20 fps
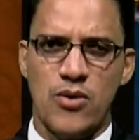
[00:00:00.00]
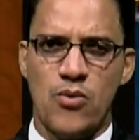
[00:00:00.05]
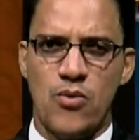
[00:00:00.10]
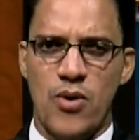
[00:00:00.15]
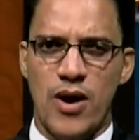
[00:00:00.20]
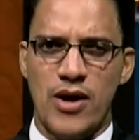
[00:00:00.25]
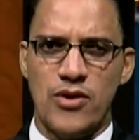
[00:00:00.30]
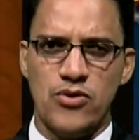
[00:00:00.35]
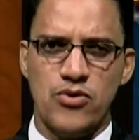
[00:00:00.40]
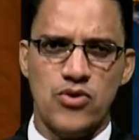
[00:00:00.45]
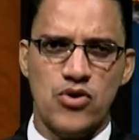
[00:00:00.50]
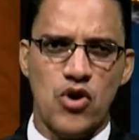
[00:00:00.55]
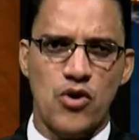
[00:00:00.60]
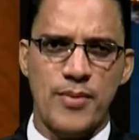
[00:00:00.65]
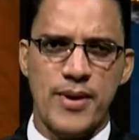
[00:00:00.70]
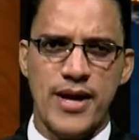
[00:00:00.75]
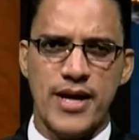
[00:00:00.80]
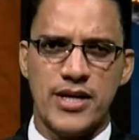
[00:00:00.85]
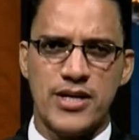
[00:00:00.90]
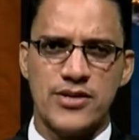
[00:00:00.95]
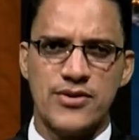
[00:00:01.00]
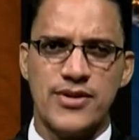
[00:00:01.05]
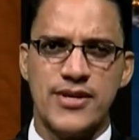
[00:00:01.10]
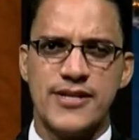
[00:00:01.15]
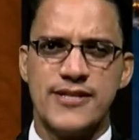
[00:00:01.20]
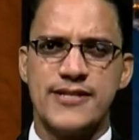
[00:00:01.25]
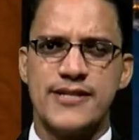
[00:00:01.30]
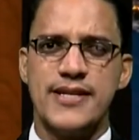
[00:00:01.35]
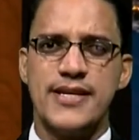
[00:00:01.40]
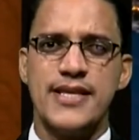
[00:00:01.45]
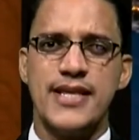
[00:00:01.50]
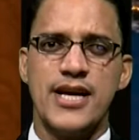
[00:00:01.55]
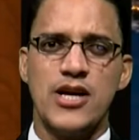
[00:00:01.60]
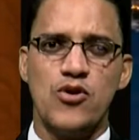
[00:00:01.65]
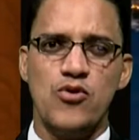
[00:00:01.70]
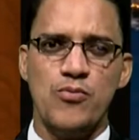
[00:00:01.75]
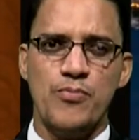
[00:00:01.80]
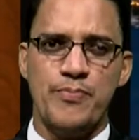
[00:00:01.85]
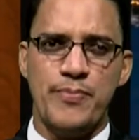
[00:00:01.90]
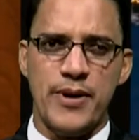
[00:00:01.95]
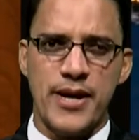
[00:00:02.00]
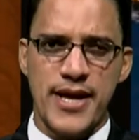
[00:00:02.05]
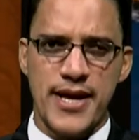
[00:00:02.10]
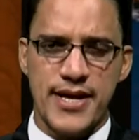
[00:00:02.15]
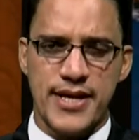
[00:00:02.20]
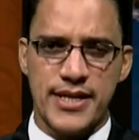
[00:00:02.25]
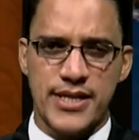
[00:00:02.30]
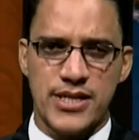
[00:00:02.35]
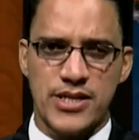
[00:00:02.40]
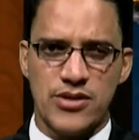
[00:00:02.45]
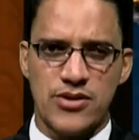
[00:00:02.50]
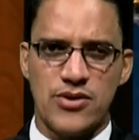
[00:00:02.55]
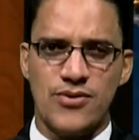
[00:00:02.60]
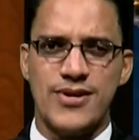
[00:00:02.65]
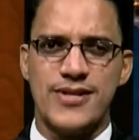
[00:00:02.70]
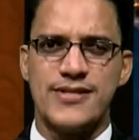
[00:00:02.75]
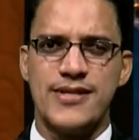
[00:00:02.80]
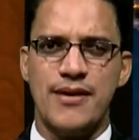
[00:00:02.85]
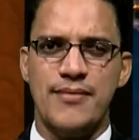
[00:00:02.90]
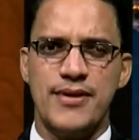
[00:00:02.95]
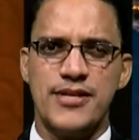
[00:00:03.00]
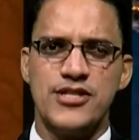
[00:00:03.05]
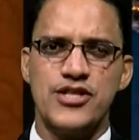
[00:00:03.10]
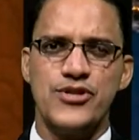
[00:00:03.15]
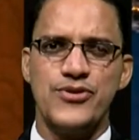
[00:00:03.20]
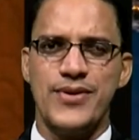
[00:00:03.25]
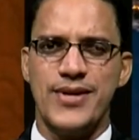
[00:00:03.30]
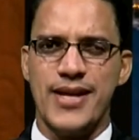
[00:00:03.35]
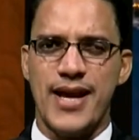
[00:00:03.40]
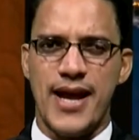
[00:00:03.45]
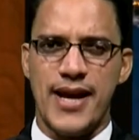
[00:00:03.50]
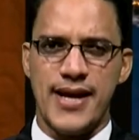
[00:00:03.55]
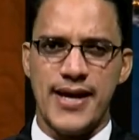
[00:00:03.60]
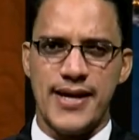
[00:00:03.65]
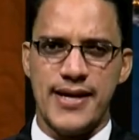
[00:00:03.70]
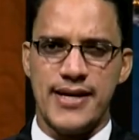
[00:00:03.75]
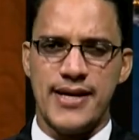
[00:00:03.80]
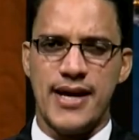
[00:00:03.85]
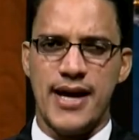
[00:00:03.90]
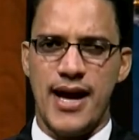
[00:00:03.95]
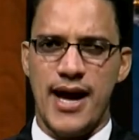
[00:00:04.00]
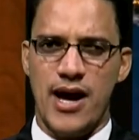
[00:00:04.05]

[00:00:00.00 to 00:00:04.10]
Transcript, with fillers: cuando un gobierno decide cumplir con lo establecido en la ley.